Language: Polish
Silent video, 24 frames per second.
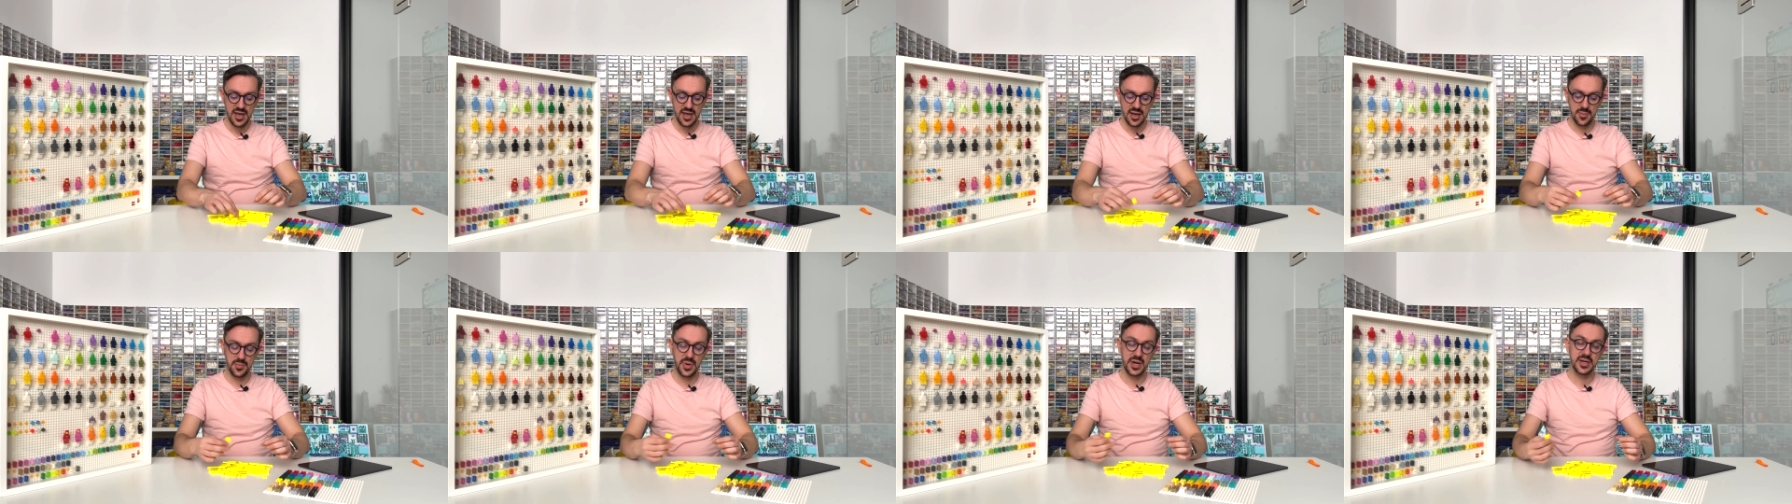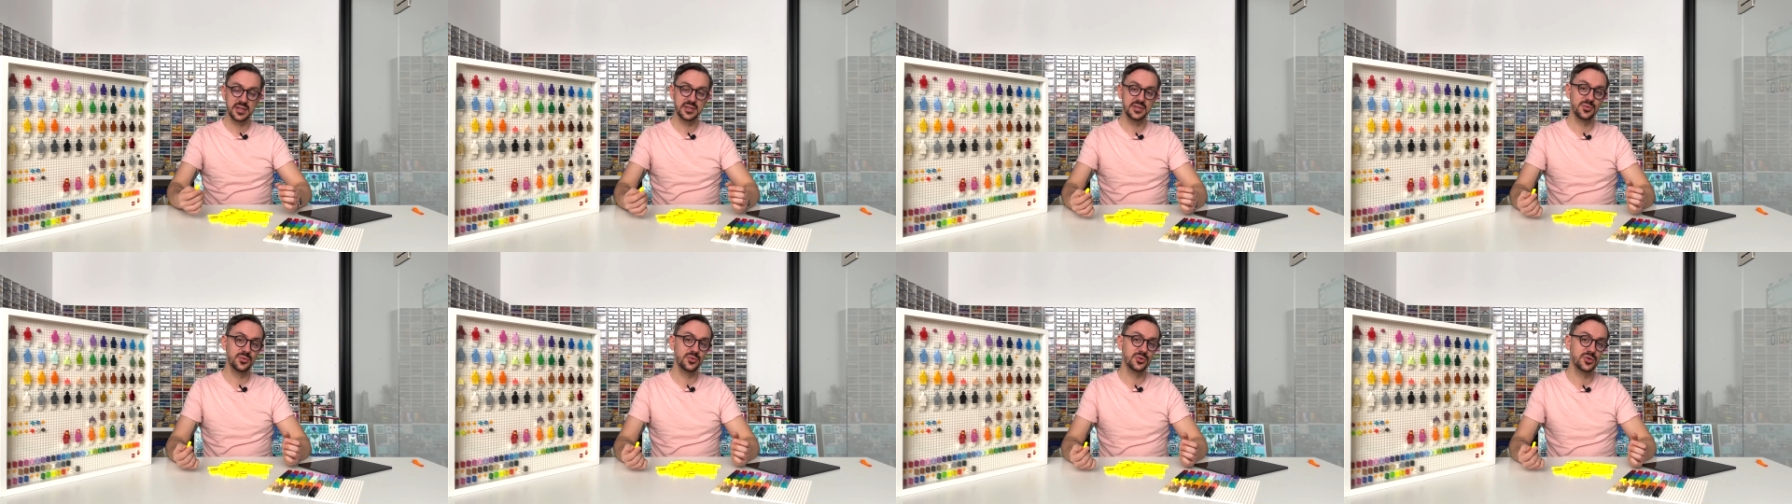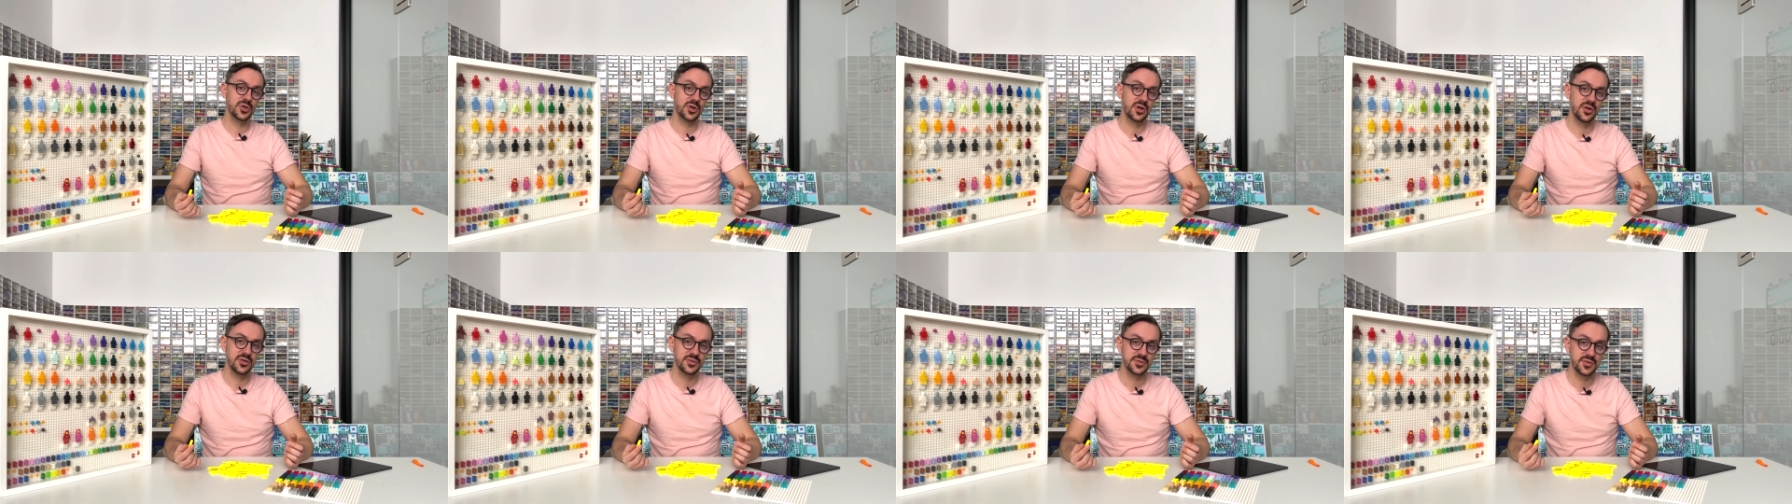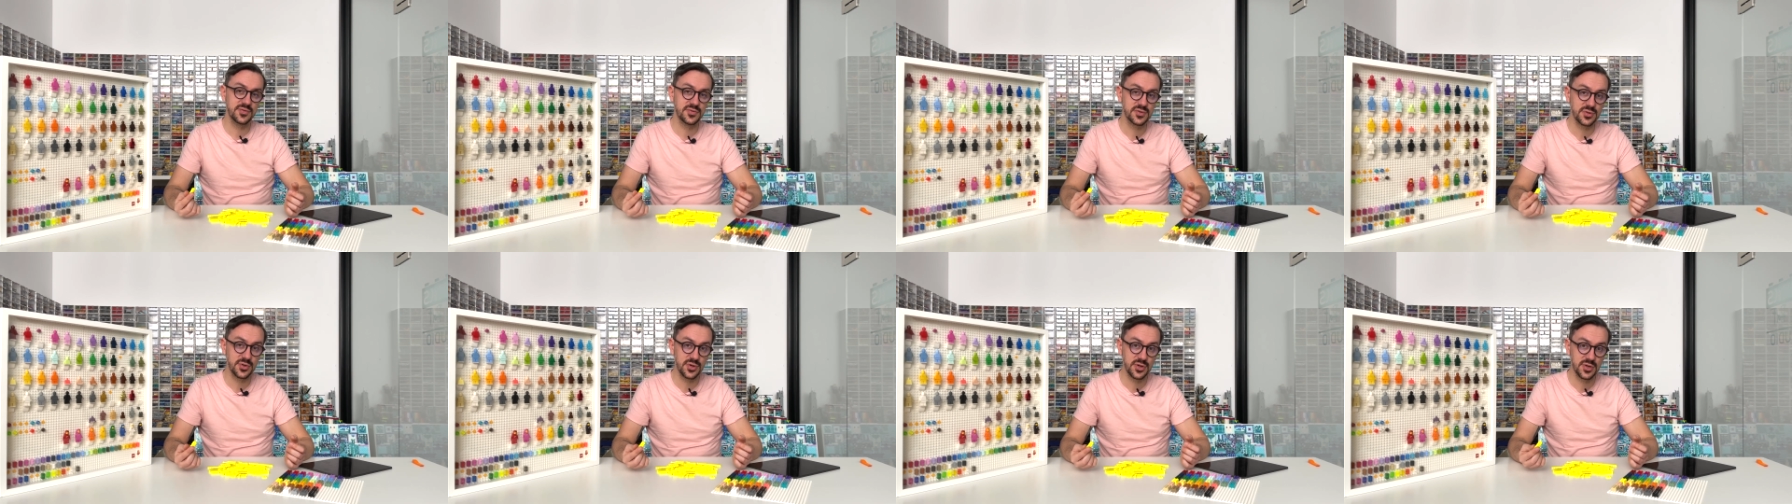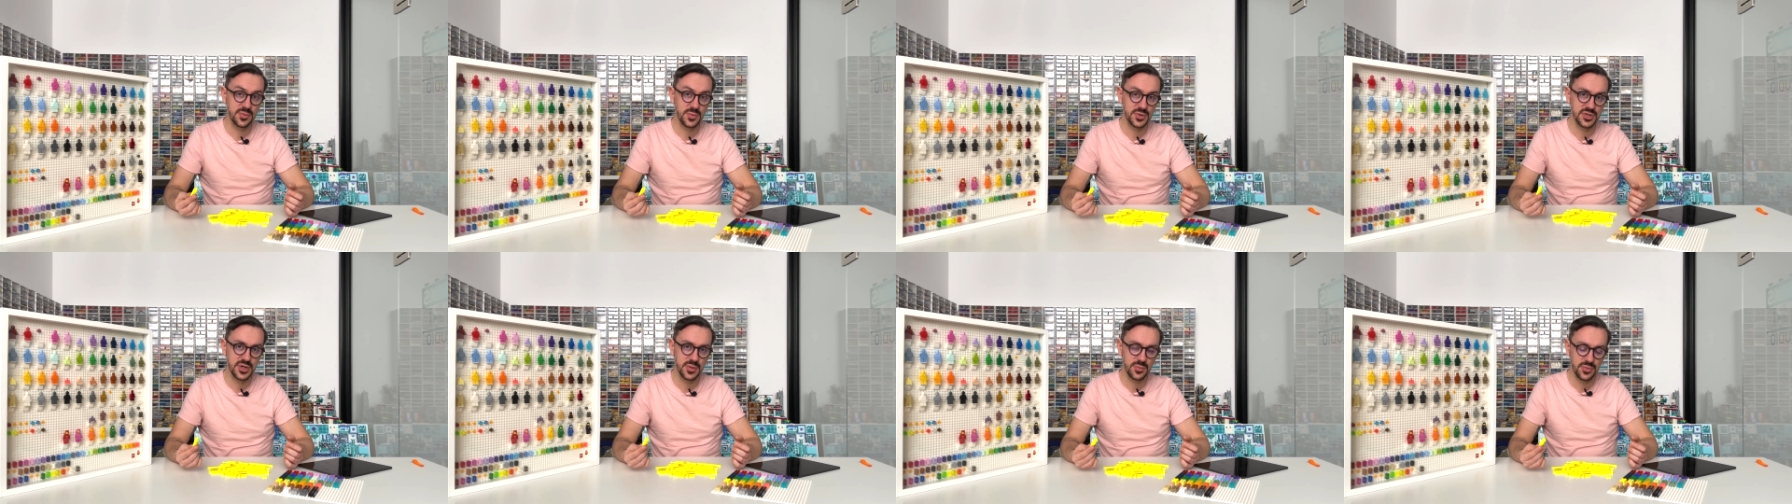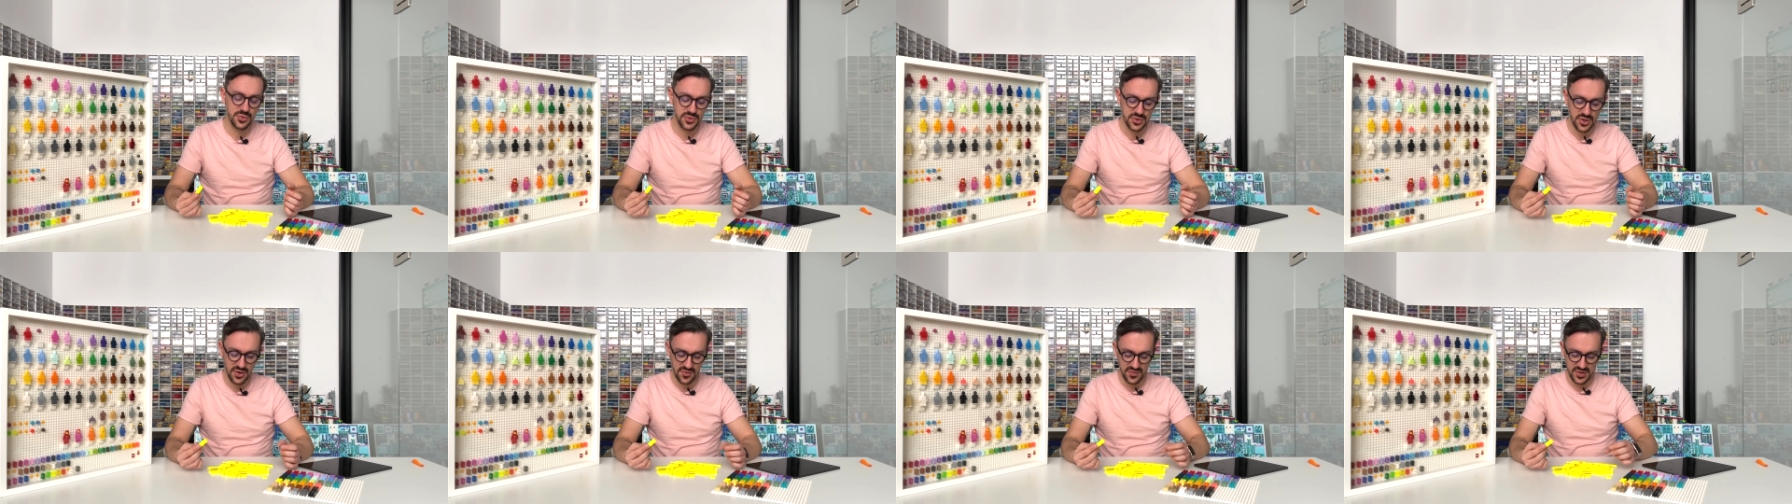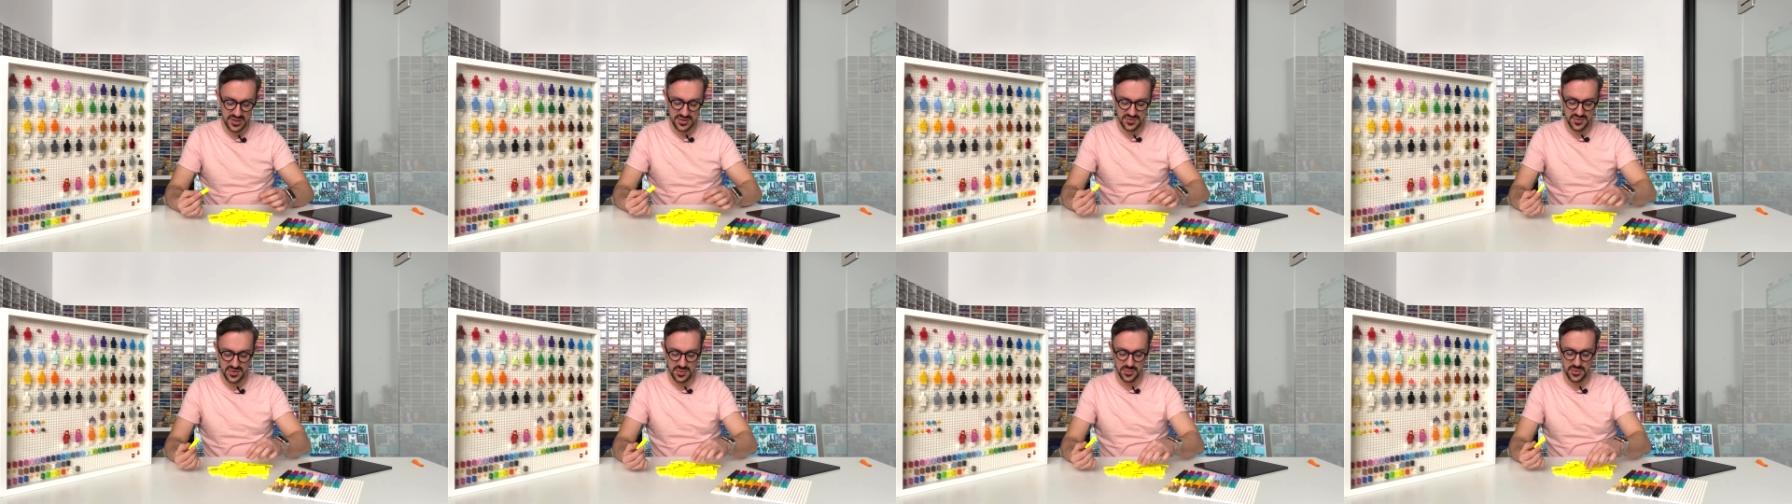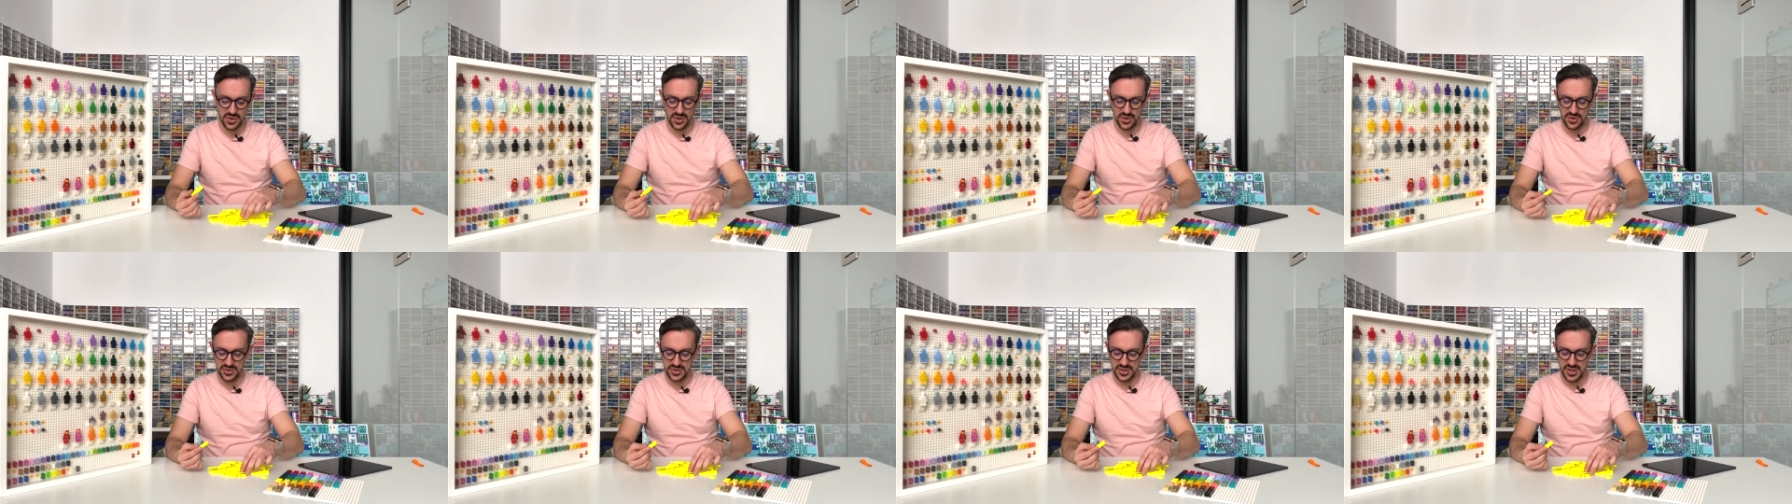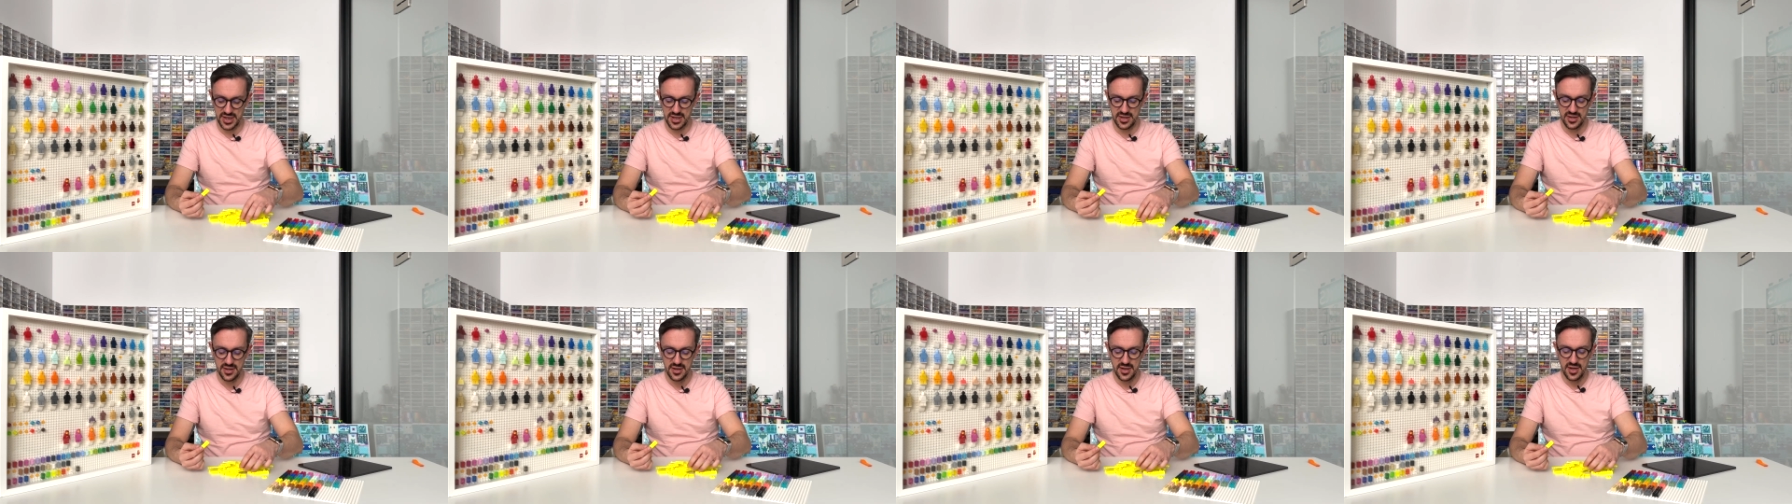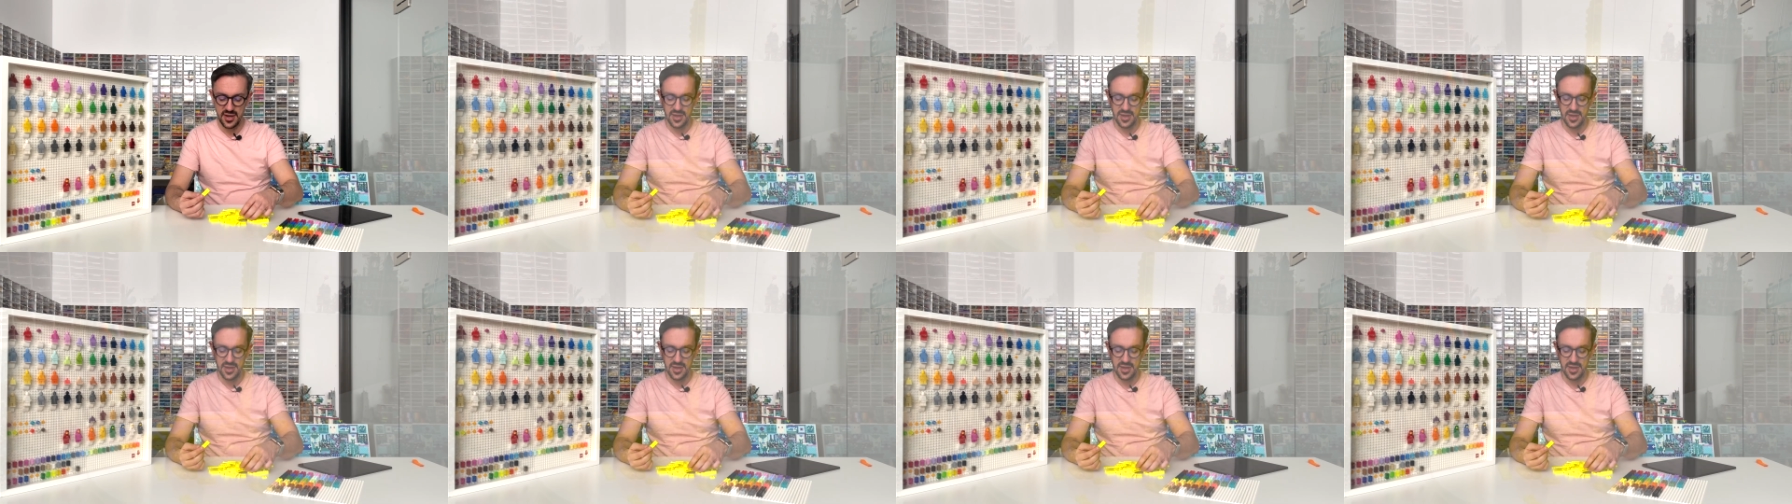bardzo dużo klocków, z których można budować w tym kolorze.